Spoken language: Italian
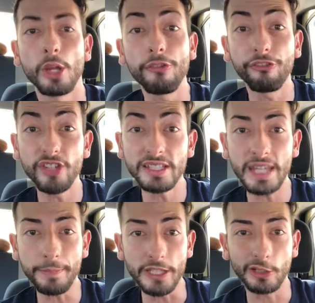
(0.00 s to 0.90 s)
Fin
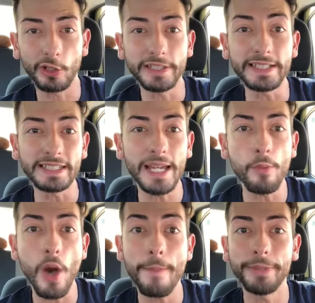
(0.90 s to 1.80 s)
da piccoli
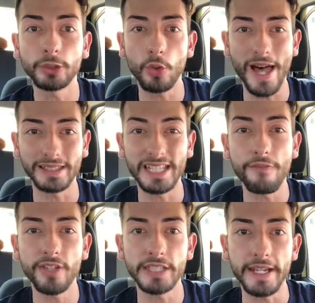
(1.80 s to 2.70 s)
siamo abituati
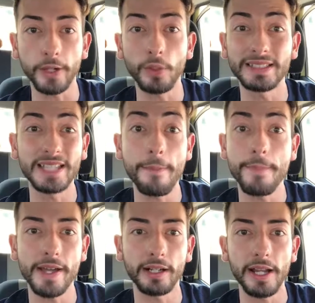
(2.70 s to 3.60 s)
a vedere queste
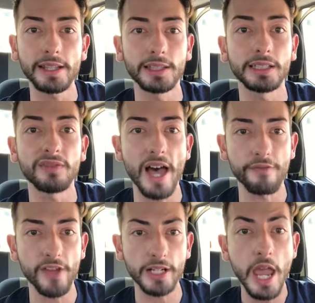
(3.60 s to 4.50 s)
barrette di
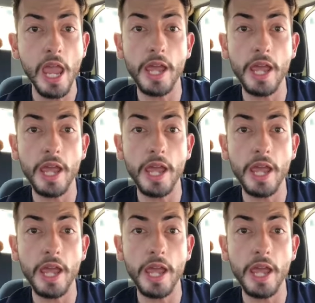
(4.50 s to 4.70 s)
wafer